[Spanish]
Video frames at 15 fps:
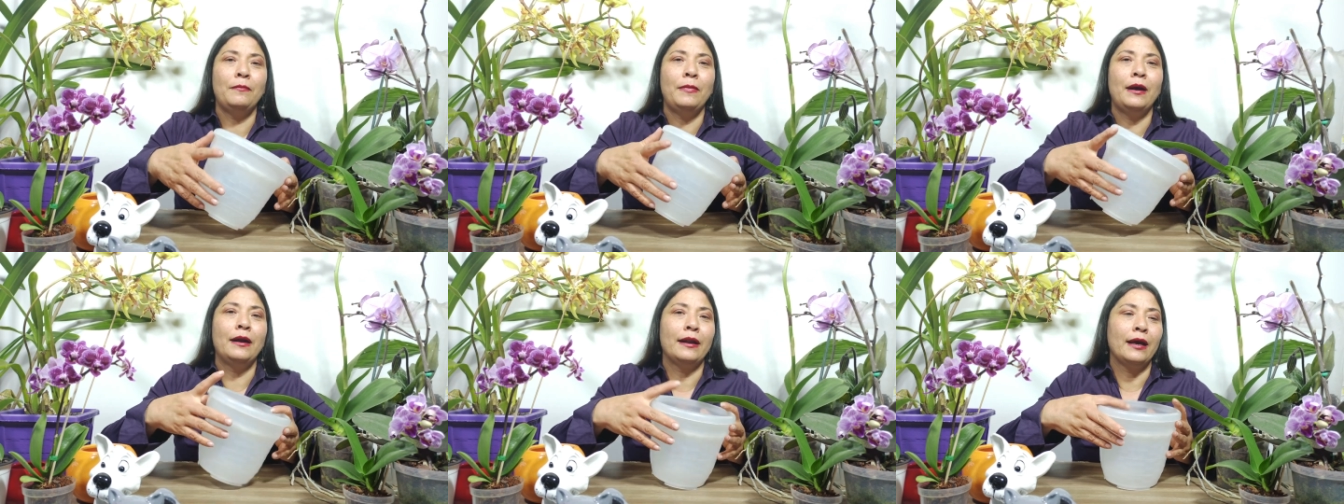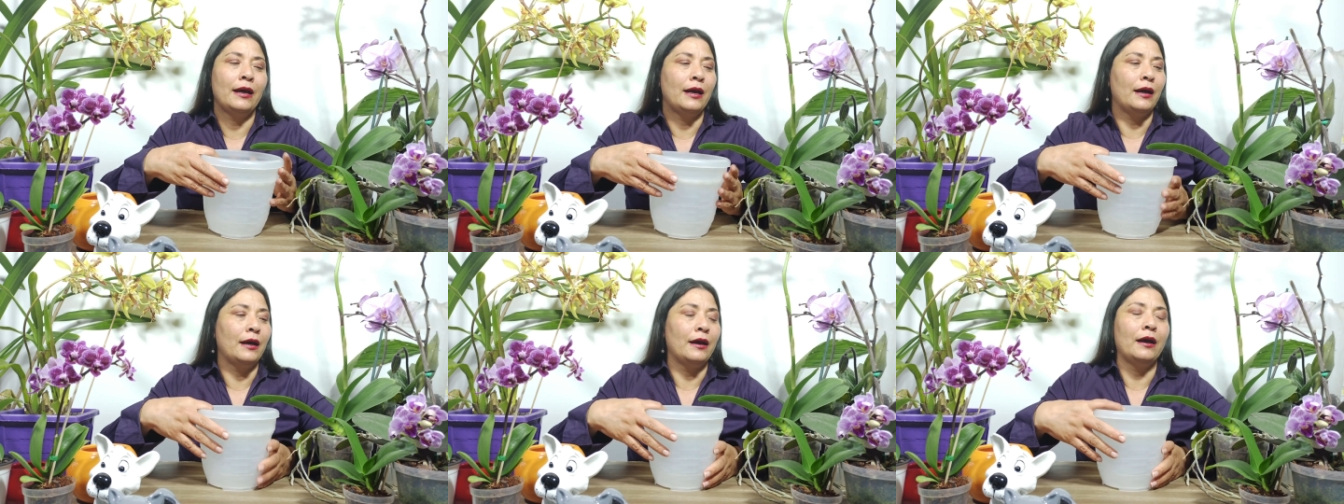
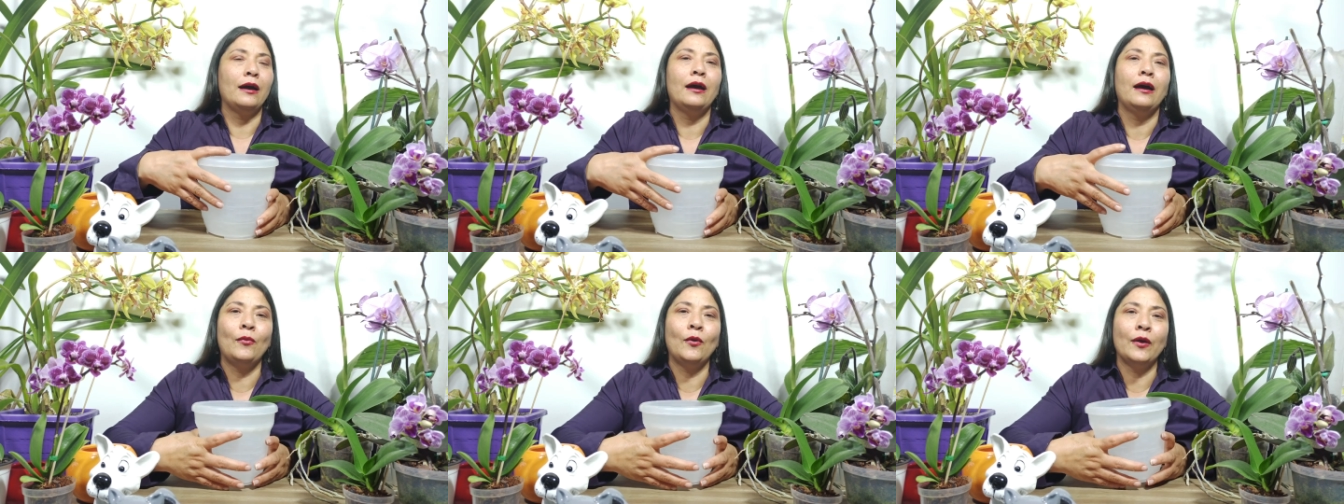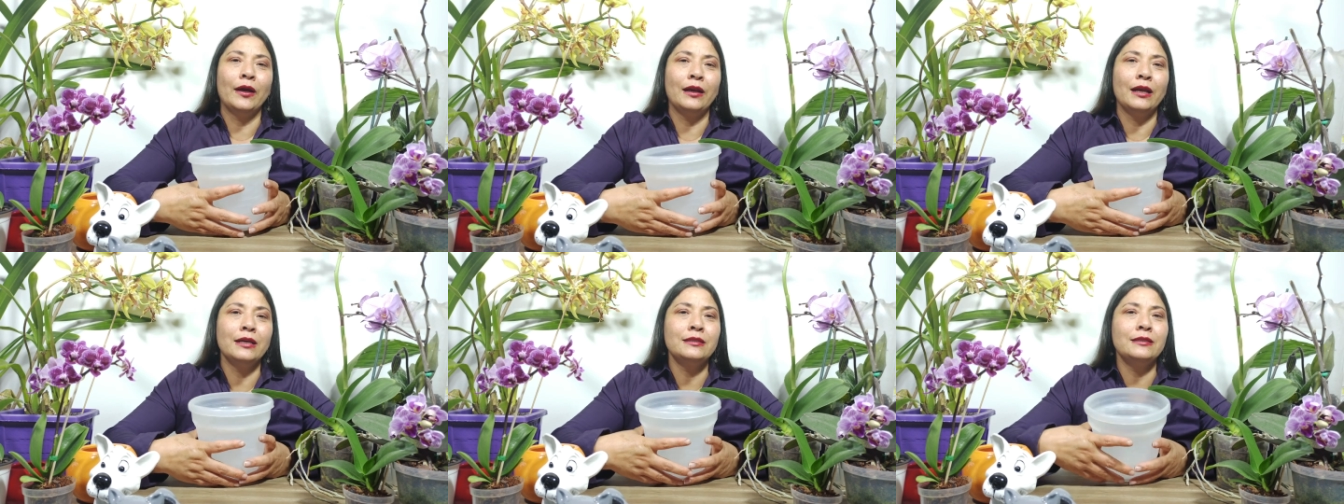para
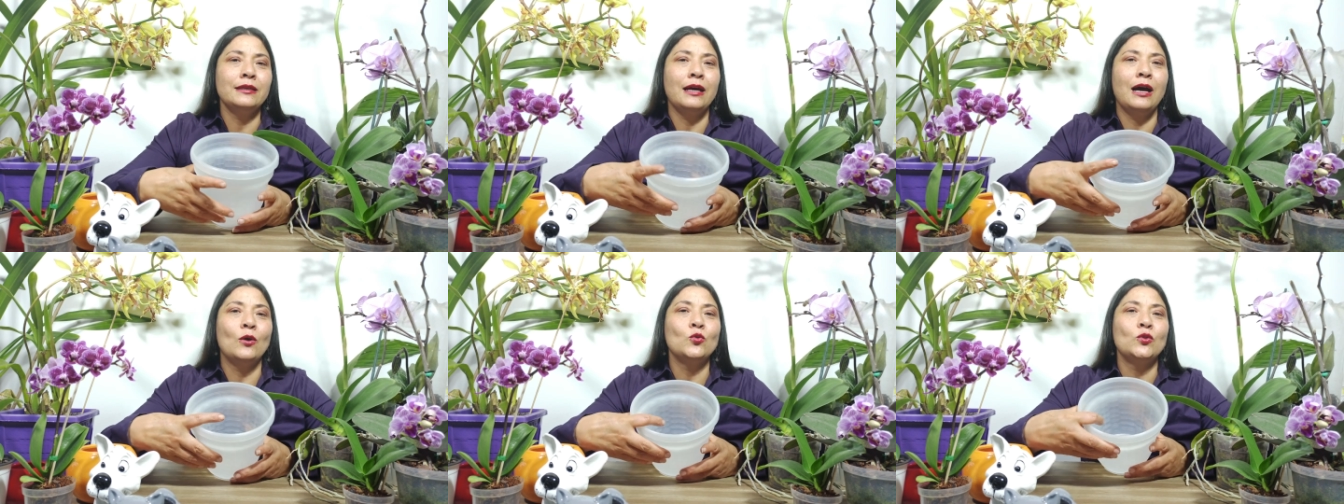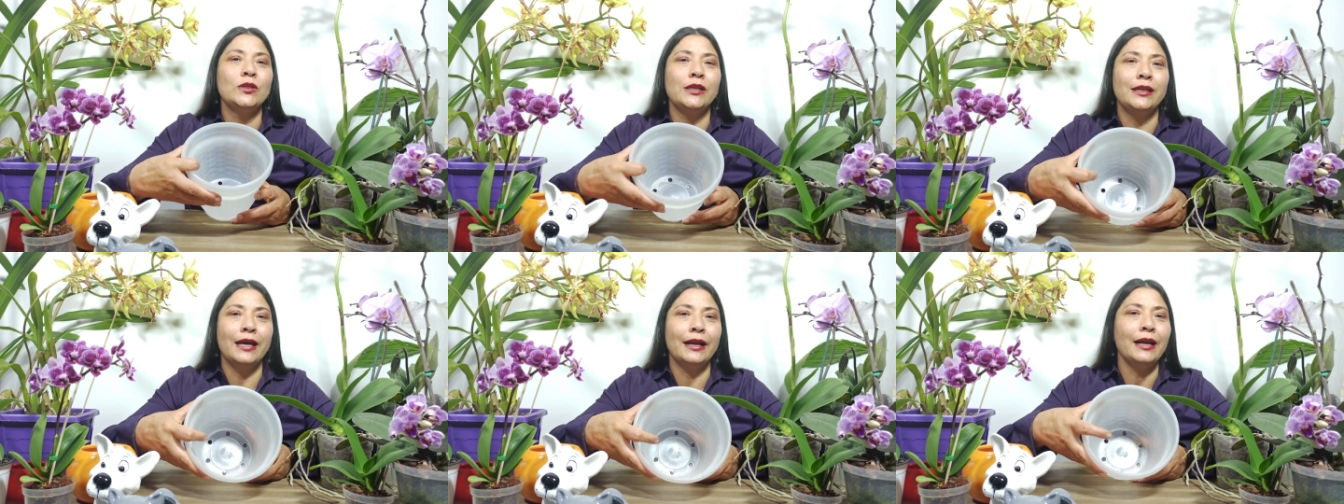poderlas
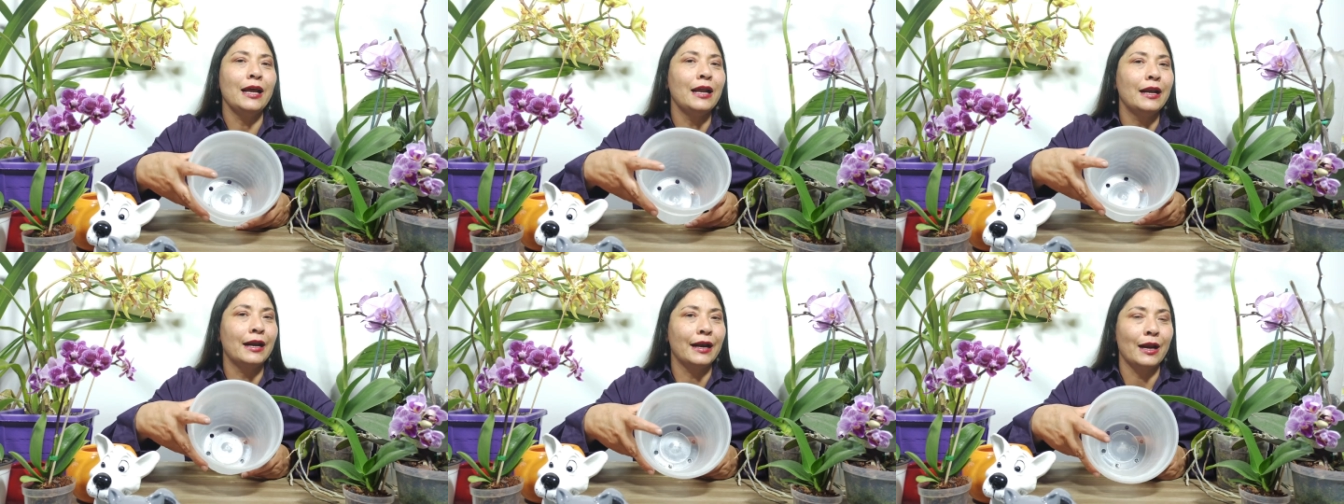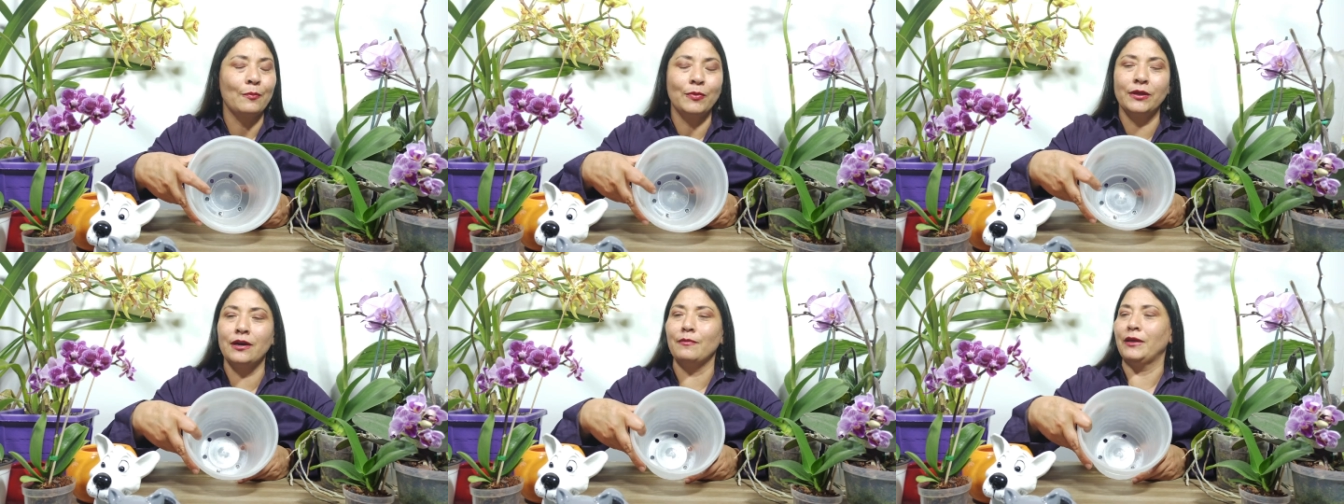auxiliar
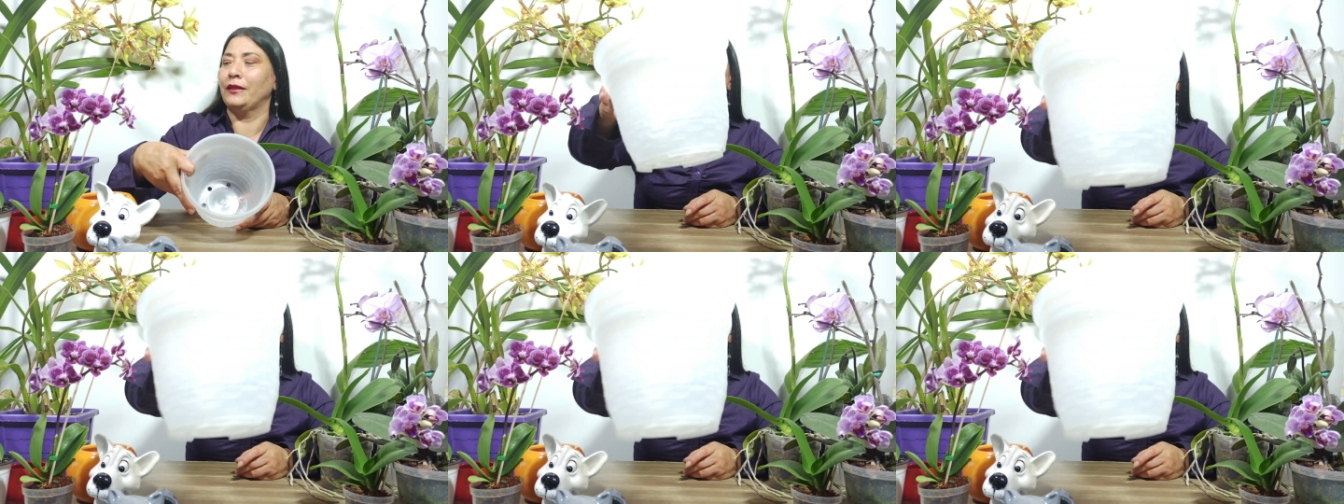rápidamente.